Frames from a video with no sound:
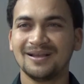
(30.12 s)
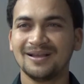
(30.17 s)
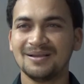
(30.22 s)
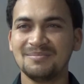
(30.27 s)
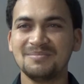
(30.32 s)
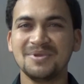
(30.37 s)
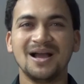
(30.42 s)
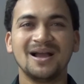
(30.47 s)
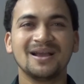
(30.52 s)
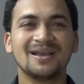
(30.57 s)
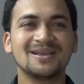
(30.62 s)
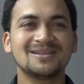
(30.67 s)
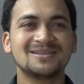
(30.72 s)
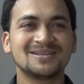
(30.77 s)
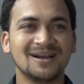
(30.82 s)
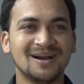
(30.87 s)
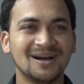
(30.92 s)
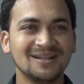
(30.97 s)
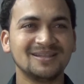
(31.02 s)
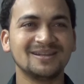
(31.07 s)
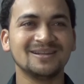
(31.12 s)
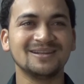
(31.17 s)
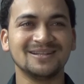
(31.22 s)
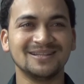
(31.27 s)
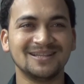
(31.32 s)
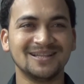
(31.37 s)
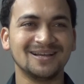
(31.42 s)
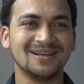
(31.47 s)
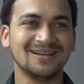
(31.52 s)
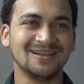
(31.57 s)
हम यहाँ के छात्र
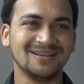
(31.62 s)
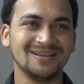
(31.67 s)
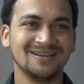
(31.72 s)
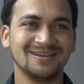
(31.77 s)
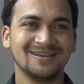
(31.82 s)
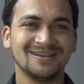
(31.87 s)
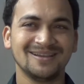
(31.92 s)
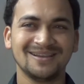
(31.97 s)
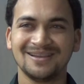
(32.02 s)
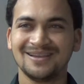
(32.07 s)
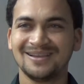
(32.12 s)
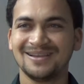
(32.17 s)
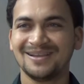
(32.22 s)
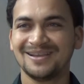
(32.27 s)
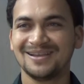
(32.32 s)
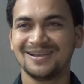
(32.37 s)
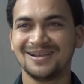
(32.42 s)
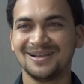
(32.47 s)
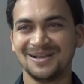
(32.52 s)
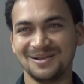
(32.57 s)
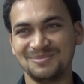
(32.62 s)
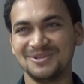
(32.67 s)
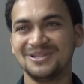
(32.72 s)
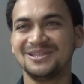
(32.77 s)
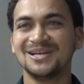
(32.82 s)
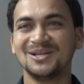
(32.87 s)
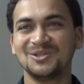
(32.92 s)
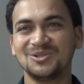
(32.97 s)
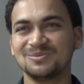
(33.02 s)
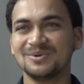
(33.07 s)
नेता हैं अब
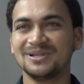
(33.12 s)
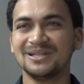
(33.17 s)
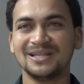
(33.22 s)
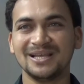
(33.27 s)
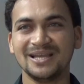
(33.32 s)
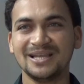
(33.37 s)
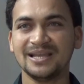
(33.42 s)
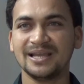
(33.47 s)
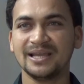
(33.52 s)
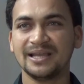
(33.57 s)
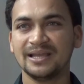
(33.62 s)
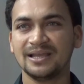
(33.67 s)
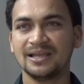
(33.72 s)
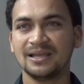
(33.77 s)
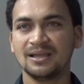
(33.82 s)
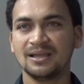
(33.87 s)
इतना तो बनता ही है